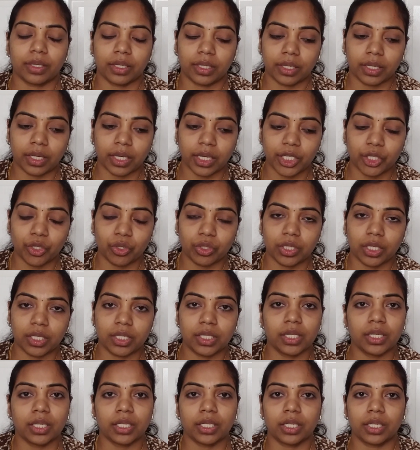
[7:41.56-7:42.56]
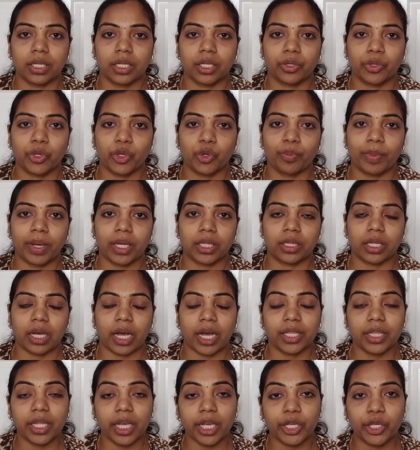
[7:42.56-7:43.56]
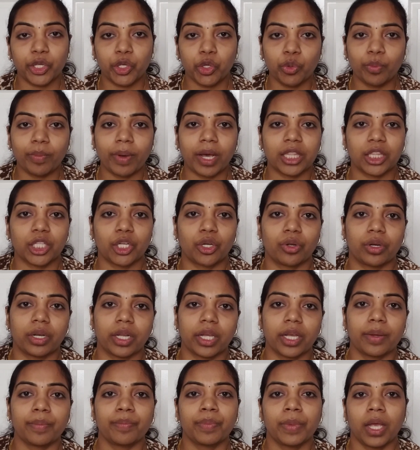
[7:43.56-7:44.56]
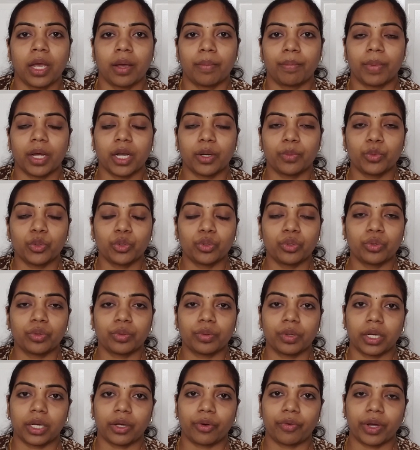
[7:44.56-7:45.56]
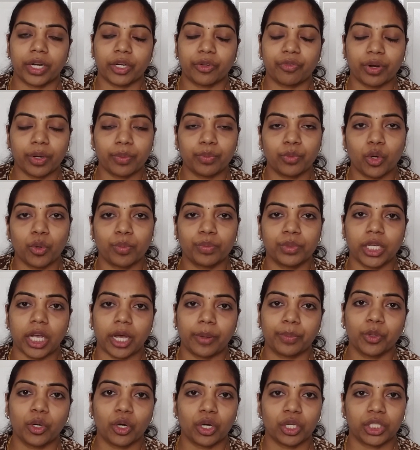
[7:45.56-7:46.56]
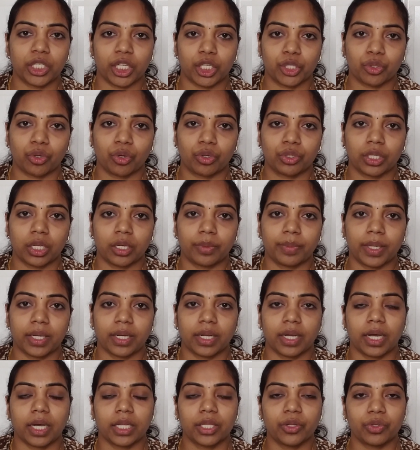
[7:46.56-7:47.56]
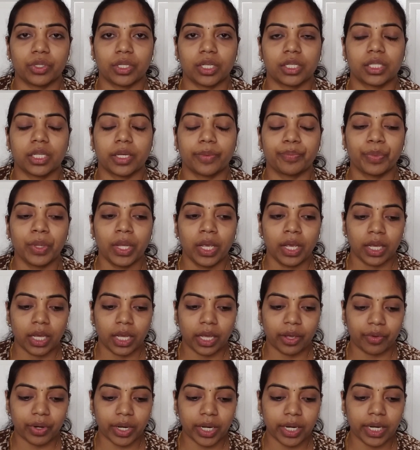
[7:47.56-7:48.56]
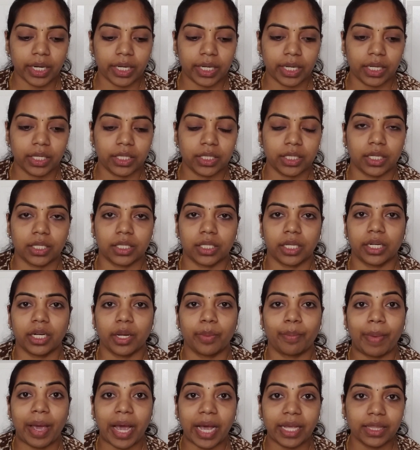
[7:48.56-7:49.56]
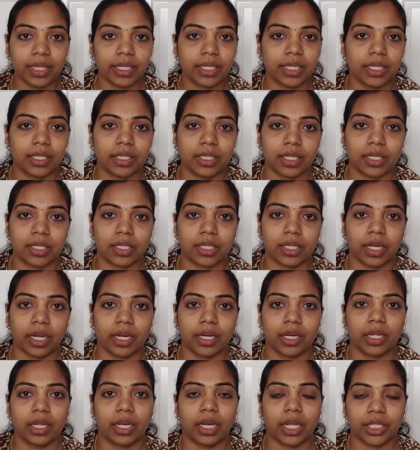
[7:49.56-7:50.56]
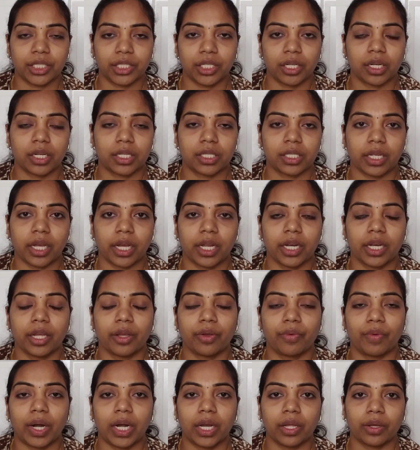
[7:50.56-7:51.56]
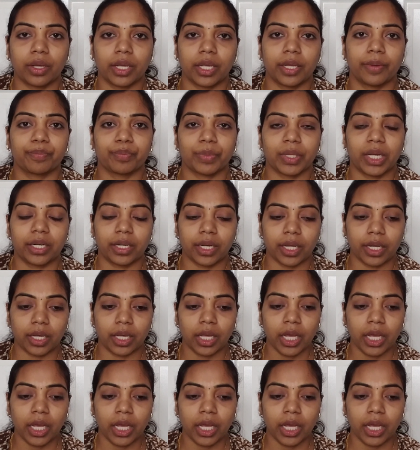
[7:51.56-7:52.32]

ఇంకా ఇది వచ్చేసి క్యూ మ్యాథ్ అదే క్యూ లోనే మనము వర్క్ ఫ్రమ్ హోమ్ జాబ్ కూడా చేసుకోవచ్చు అనమాట అది వచ్చేసి ఎవరైనా టీచర్స్ అంటే మ్యాథ్ టీచర్స్ కానీ లెక్చరర్స్ కానీ వాళ్ళకి అంటే